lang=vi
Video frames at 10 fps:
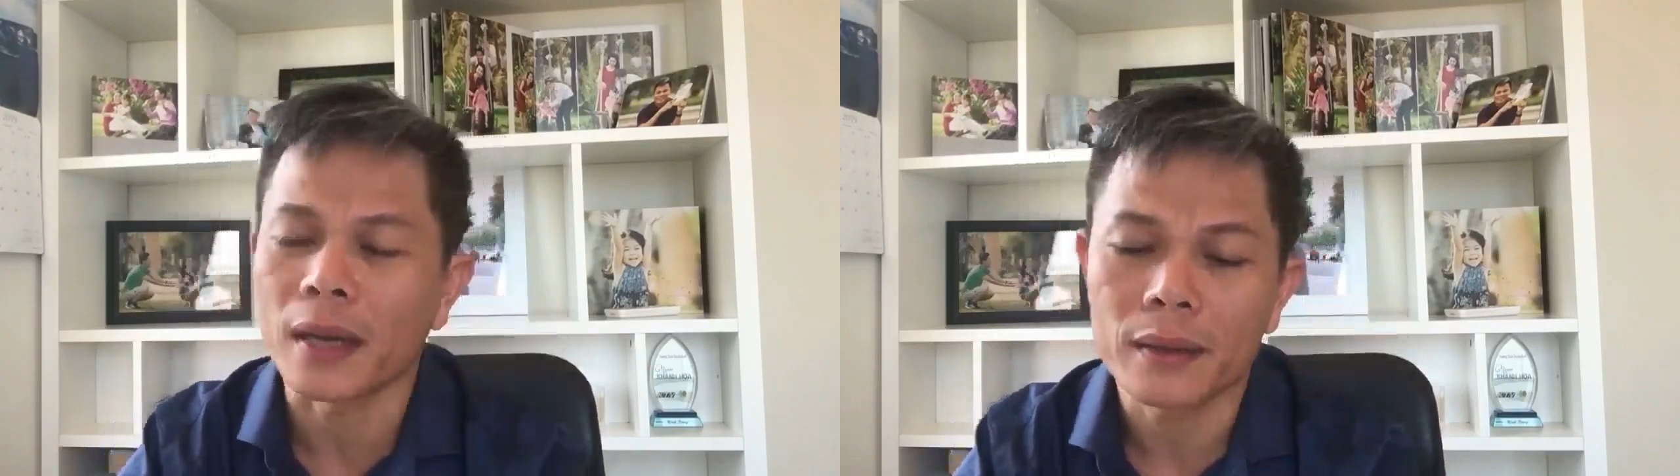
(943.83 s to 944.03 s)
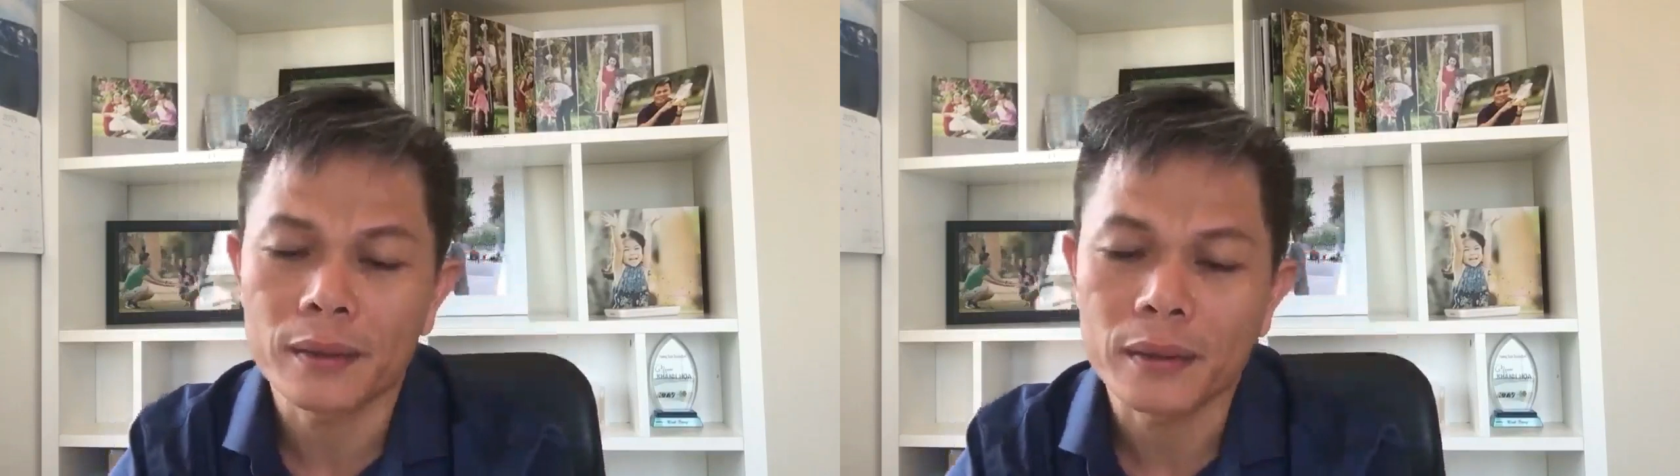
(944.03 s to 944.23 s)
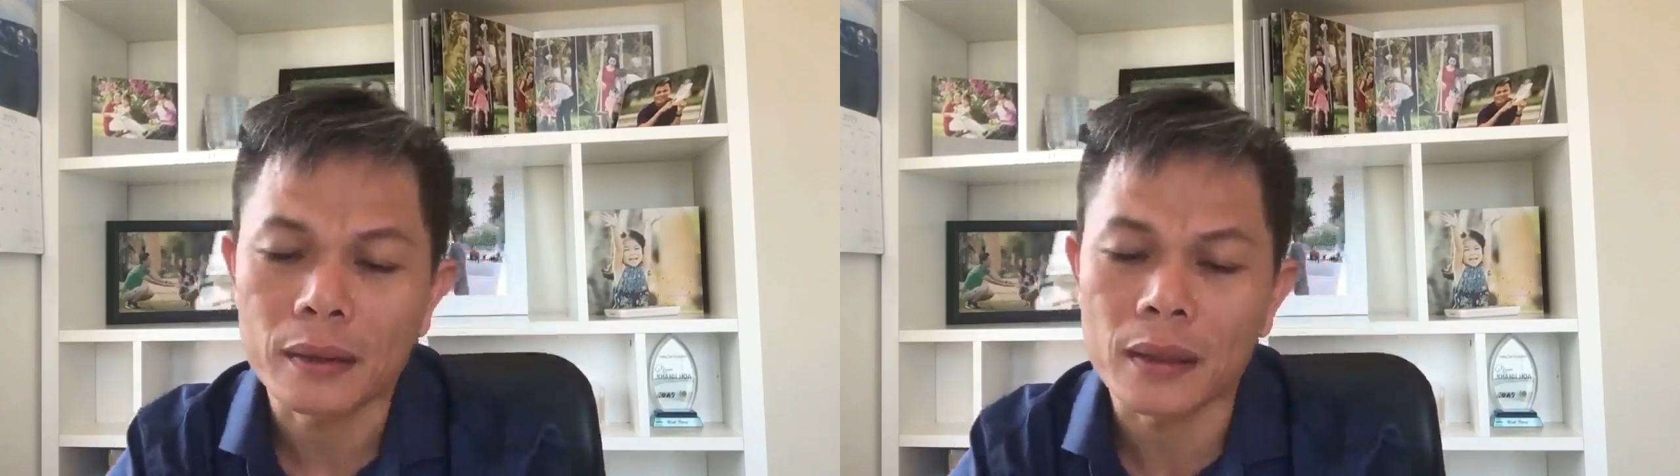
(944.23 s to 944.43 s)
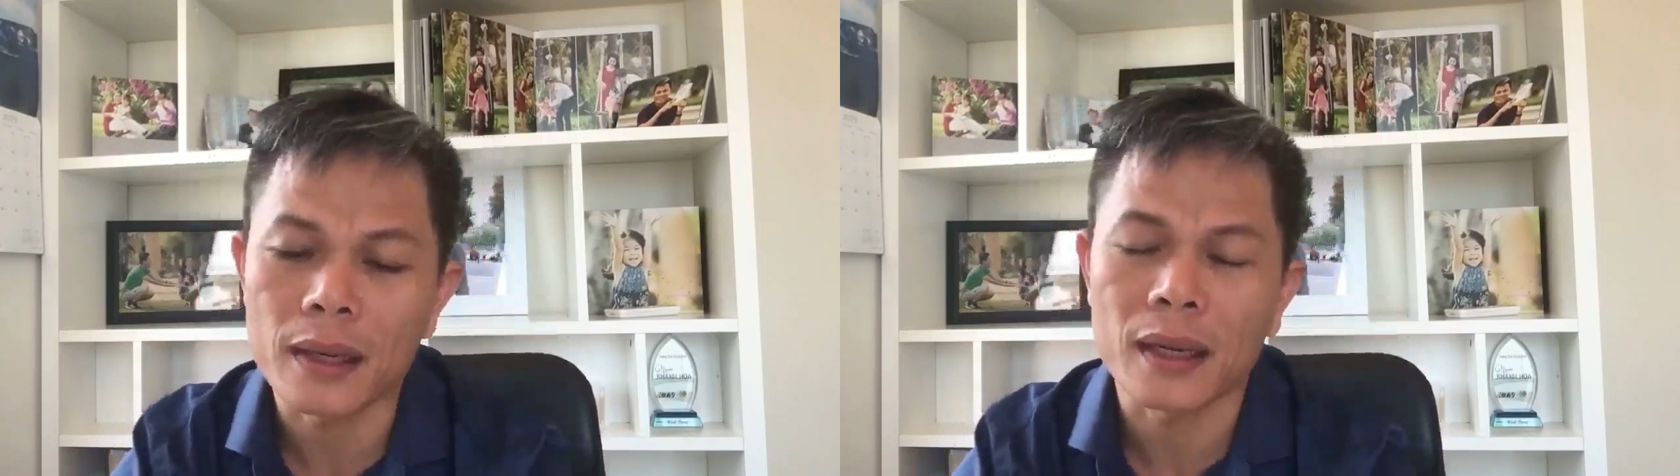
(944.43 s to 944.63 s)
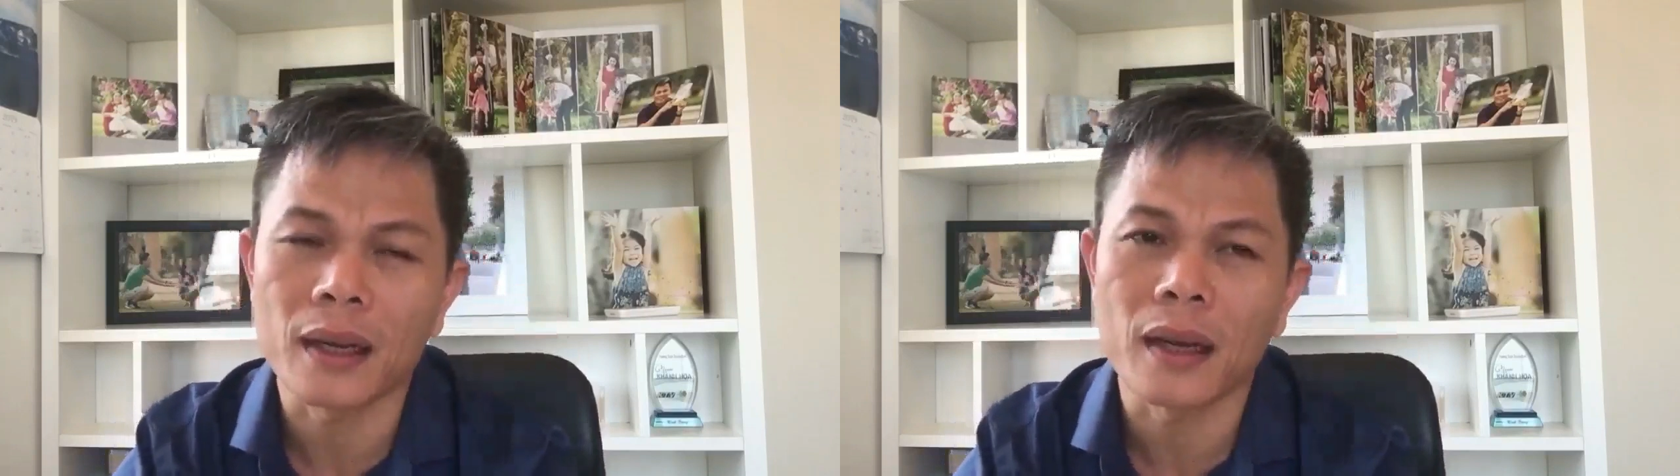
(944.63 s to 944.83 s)
vậy cách
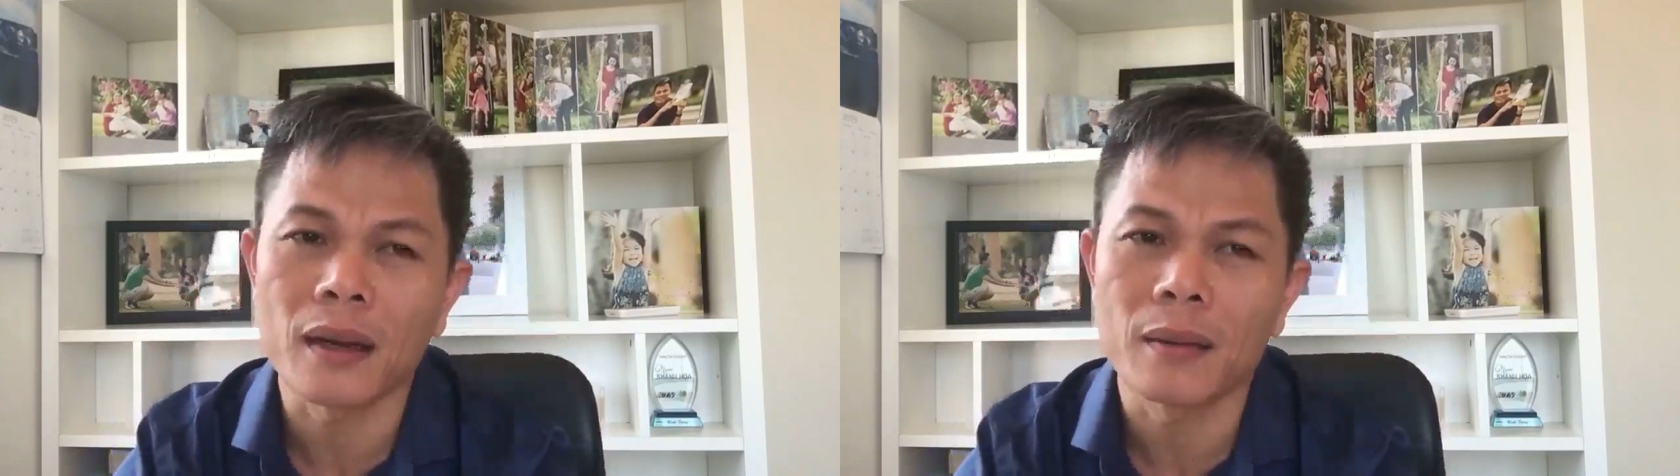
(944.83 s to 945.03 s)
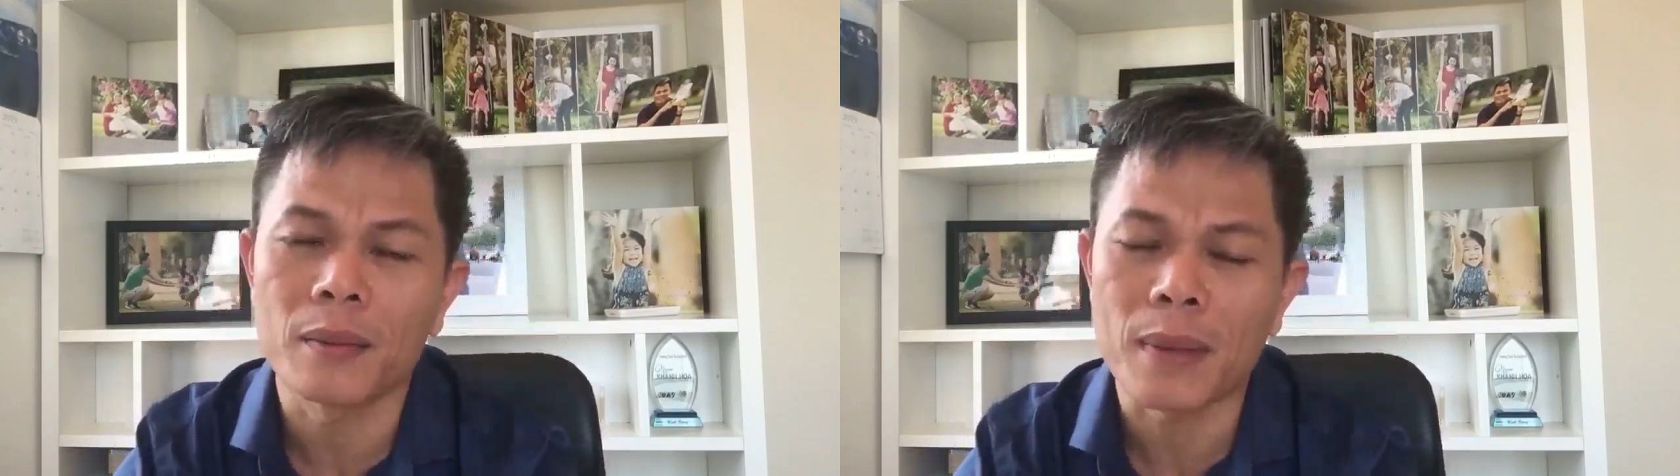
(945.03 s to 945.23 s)
đây à,